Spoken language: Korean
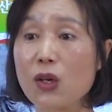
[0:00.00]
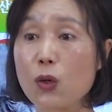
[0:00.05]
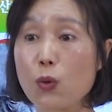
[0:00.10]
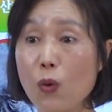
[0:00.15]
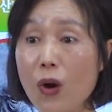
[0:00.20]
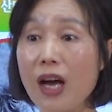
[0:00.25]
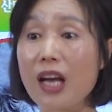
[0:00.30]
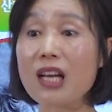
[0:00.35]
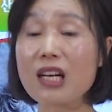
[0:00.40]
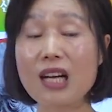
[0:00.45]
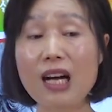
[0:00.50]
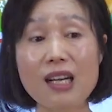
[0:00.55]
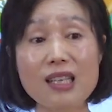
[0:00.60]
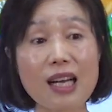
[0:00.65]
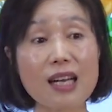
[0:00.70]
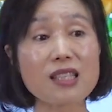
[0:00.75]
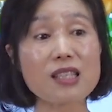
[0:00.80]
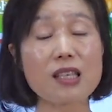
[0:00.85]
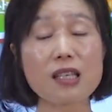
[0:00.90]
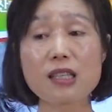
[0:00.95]
과일과
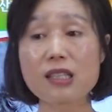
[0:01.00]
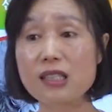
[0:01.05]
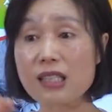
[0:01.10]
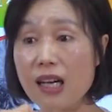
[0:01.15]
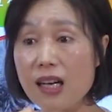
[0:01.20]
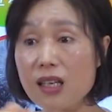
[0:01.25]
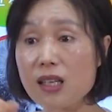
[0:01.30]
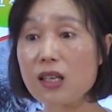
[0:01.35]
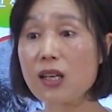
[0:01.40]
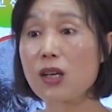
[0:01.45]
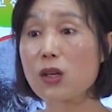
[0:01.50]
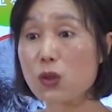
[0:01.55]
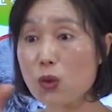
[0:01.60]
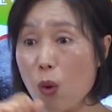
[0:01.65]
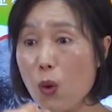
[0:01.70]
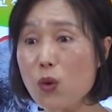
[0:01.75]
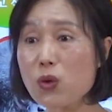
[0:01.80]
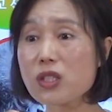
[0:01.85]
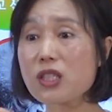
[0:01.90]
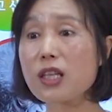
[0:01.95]
야채를 그냥
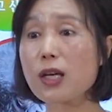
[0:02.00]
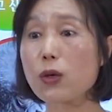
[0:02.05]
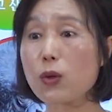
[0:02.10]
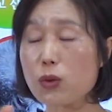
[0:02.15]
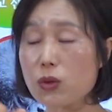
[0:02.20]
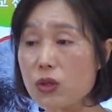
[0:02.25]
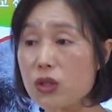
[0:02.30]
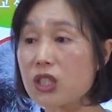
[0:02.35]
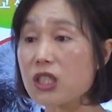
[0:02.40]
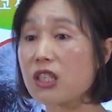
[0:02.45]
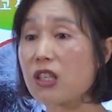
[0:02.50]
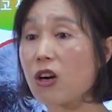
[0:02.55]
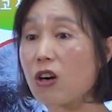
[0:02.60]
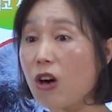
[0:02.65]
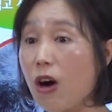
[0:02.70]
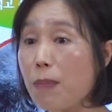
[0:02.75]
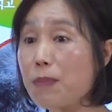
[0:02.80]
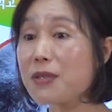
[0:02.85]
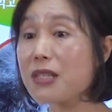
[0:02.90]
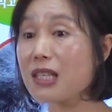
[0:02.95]
통째로 드시는 거,
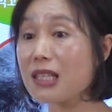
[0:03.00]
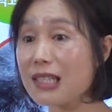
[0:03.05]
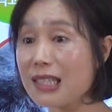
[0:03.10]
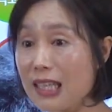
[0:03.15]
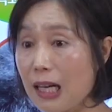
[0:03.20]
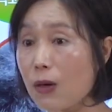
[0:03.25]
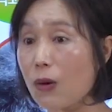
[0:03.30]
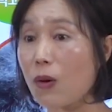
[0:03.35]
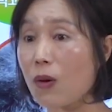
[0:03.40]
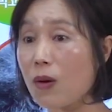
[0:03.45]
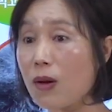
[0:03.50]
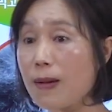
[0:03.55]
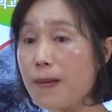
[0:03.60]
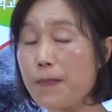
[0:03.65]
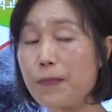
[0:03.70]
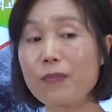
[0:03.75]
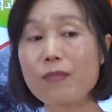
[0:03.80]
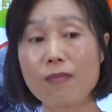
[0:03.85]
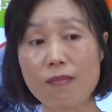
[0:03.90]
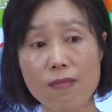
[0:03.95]
껍질채로.
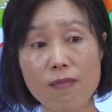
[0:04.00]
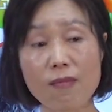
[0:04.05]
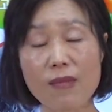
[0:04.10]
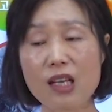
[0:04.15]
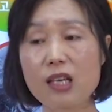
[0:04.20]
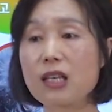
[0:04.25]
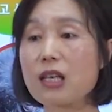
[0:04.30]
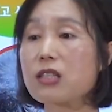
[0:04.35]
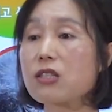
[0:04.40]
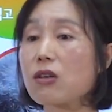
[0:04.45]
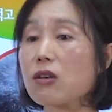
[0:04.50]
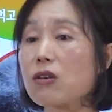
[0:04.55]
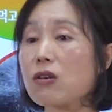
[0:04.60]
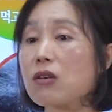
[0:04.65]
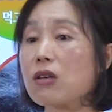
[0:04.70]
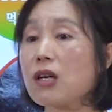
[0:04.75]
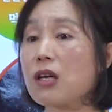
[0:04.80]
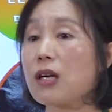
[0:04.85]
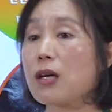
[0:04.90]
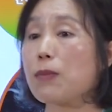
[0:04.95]
음,
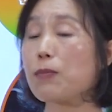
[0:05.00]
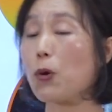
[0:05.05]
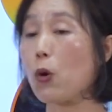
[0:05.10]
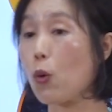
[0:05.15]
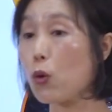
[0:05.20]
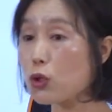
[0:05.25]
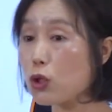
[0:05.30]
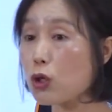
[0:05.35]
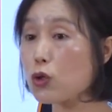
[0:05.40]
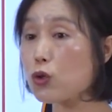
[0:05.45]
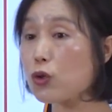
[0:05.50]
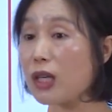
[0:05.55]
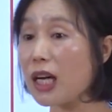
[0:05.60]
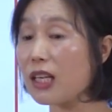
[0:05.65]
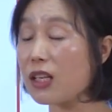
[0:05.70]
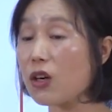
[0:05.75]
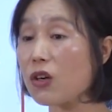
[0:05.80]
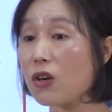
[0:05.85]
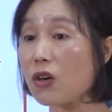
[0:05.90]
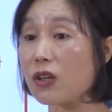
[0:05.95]
그래서 뭐 오전수나
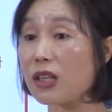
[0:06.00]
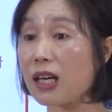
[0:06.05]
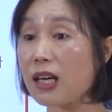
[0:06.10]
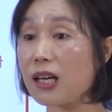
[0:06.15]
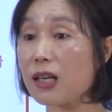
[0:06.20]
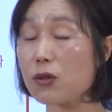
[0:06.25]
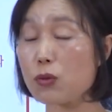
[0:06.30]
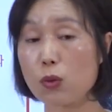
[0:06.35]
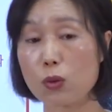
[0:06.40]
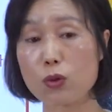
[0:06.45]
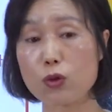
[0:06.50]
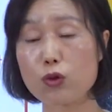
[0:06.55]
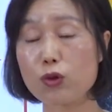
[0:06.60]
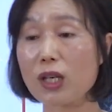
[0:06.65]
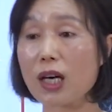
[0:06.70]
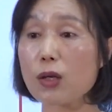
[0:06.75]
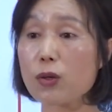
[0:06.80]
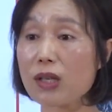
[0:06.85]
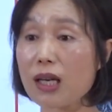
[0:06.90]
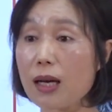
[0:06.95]
이런 거나 또는
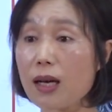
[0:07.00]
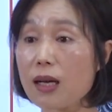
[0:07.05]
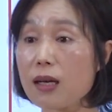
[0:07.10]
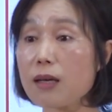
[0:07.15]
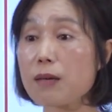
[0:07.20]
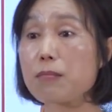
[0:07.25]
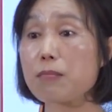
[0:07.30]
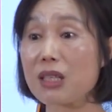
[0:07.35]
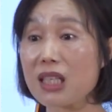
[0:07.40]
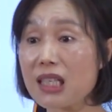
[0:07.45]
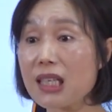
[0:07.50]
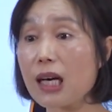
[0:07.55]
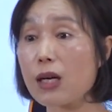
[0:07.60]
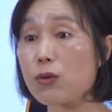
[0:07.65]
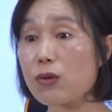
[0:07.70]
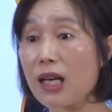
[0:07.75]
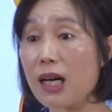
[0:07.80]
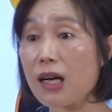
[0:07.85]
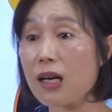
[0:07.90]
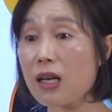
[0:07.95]
숟가루나
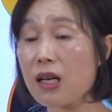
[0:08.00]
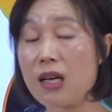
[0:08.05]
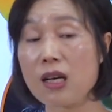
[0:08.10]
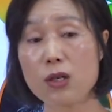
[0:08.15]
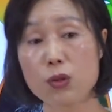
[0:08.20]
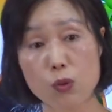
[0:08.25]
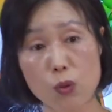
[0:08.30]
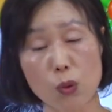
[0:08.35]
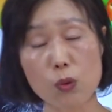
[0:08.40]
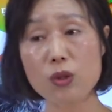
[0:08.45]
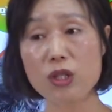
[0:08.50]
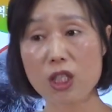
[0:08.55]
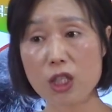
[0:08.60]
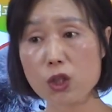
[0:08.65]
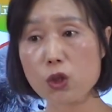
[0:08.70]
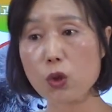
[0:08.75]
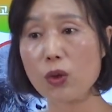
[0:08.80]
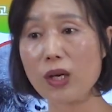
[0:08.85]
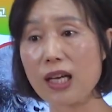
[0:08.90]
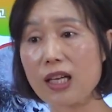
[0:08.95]
밀가루나 또는
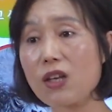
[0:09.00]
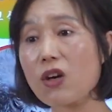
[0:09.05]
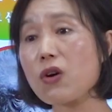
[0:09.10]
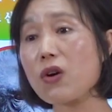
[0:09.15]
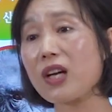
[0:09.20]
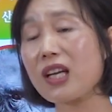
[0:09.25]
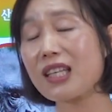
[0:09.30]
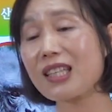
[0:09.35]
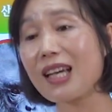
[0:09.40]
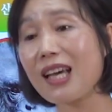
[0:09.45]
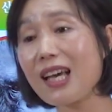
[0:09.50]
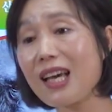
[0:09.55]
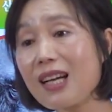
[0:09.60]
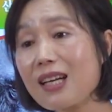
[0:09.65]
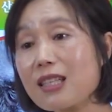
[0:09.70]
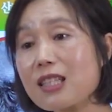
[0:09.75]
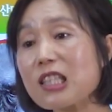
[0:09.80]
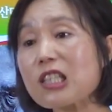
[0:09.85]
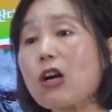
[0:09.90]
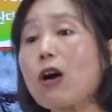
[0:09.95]
식초나 이런 거에
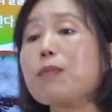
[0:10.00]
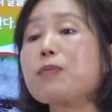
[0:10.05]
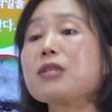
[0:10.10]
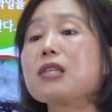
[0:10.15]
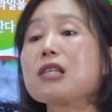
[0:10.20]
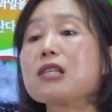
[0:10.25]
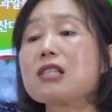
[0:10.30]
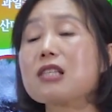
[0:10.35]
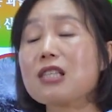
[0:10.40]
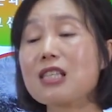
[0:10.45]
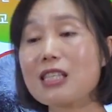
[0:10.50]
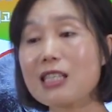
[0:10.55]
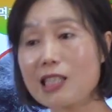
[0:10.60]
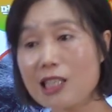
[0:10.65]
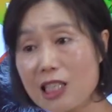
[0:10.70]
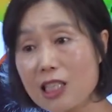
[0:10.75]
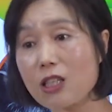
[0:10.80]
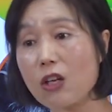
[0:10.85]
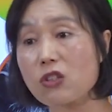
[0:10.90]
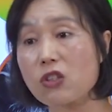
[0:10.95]
깨끗이 껍질을
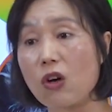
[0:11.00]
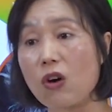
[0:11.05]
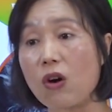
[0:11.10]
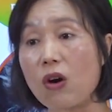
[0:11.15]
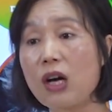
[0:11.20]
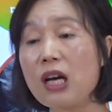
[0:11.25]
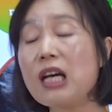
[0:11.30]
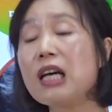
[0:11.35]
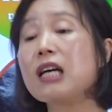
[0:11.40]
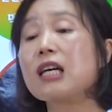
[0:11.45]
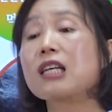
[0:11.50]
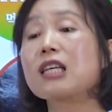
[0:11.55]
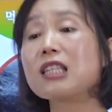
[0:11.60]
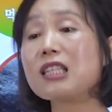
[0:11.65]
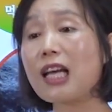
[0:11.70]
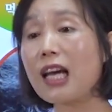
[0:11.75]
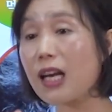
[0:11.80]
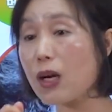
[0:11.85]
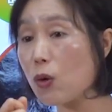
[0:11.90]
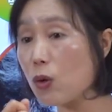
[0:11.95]
씻어서
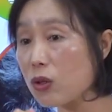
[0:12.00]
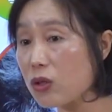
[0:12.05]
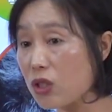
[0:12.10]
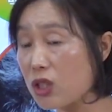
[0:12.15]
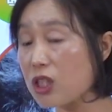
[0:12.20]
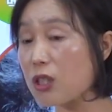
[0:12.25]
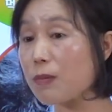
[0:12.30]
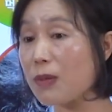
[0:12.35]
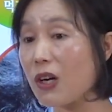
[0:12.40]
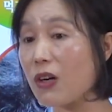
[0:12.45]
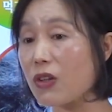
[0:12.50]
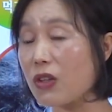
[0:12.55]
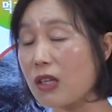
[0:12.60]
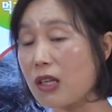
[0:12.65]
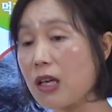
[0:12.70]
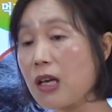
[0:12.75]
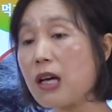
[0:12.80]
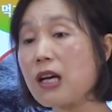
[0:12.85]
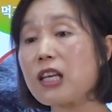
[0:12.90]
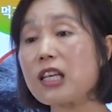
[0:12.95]
그대로 드시면
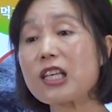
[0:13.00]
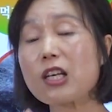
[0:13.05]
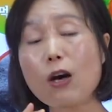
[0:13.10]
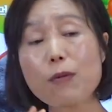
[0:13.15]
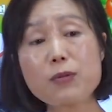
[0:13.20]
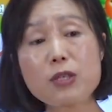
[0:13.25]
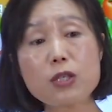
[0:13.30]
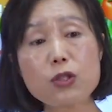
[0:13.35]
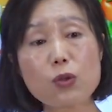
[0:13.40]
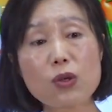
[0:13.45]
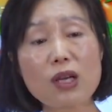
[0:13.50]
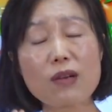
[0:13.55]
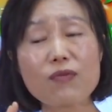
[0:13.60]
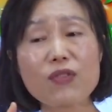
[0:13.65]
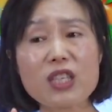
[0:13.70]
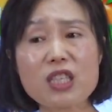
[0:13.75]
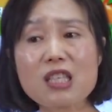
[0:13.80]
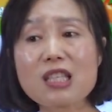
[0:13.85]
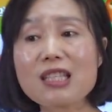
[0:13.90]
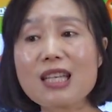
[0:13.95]
이 껍질 속에
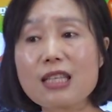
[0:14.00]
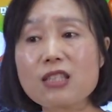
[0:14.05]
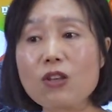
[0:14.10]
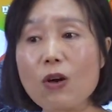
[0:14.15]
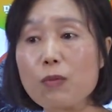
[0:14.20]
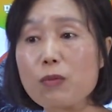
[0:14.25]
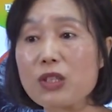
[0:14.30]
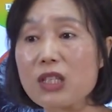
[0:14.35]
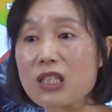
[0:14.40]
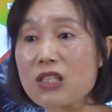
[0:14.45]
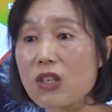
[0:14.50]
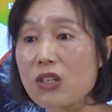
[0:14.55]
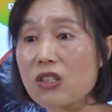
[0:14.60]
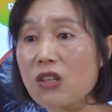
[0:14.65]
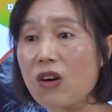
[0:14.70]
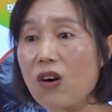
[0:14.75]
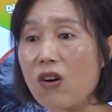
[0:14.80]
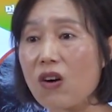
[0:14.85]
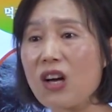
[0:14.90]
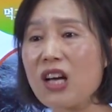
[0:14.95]
피친산 성분이
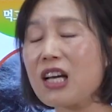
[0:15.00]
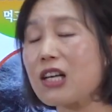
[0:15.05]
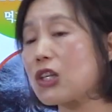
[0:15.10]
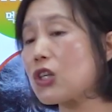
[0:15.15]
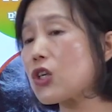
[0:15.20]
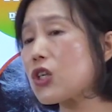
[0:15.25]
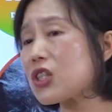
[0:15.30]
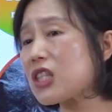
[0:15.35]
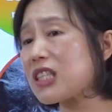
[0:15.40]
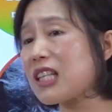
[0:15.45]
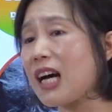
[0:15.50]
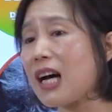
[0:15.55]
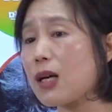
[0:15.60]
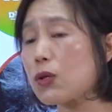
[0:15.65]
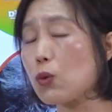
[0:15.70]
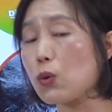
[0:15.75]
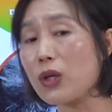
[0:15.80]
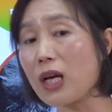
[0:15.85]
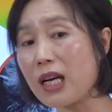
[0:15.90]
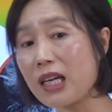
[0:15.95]
있어서 그것을 다
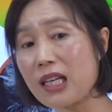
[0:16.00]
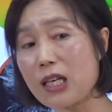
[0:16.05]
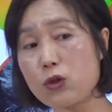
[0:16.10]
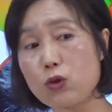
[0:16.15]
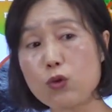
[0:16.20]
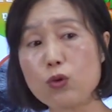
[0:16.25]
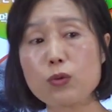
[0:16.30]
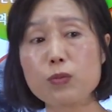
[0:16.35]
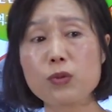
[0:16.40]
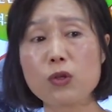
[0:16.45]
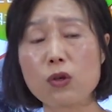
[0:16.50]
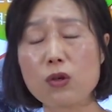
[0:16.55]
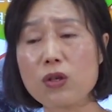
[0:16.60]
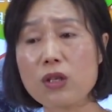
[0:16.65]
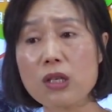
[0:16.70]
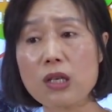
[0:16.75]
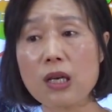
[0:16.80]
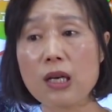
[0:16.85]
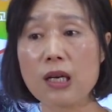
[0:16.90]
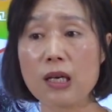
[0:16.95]
농약이나
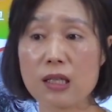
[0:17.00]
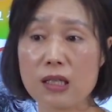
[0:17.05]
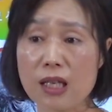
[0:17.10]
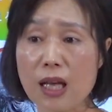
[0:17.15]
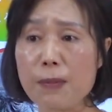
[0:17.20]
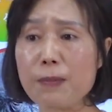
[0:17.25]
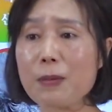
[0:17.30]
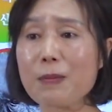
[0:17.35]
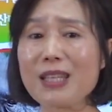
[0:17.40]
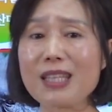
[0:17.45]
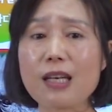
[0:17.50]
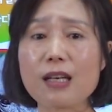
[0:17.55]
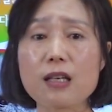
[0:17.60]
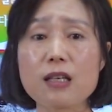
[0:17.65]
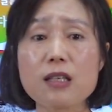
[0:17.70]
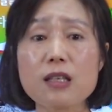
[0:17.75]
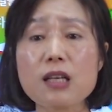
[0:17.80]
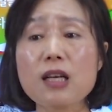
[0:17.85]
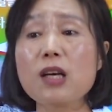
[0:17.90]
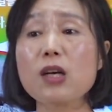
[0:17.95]
중금속을
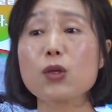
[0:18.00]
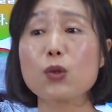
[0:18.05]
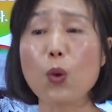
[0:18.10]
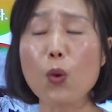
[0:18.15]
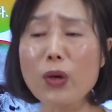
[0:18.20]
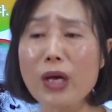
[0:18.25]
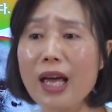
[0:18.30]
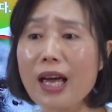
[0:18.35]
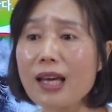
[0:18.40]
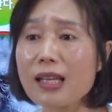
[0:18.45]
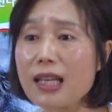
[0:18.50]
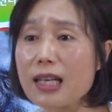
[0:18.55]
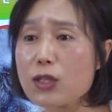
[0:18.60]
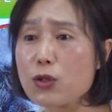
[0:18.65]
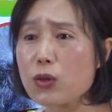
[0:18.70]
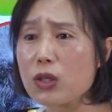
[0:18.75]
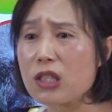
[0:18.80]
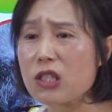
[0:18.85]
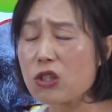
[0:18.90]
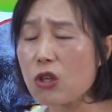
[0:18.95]
헤비메탈을 용해낼
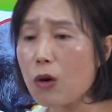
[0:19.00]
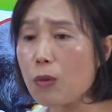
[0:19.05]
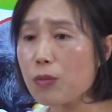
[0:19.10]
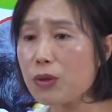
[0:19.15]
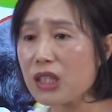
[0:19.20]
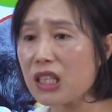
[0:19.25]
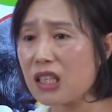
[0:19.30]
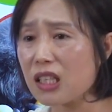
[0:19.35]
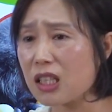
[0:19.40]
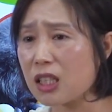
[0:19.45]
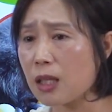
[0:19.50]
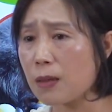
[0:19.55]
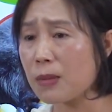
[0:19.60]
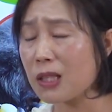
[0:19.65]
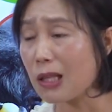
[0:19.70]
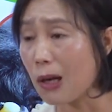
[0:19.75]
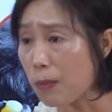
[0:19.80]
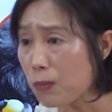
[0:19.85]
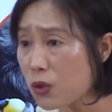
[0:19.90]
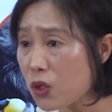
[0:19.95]
수 있는 성분이 있기 때문에
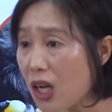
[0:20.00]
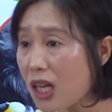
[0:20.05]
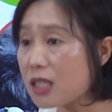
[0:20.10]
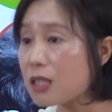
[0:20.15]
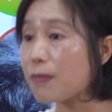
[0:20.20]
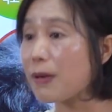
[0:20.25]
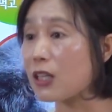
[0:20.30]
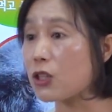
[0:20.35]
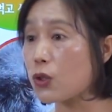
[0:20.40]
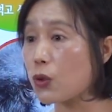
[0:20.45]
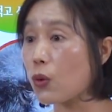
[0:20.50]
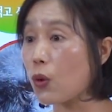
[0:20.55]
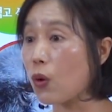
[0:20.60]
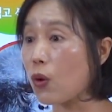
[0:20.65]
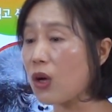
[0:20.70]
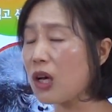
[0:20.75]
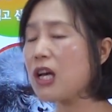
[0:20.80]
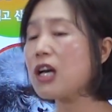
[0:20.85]
염려하지 마시고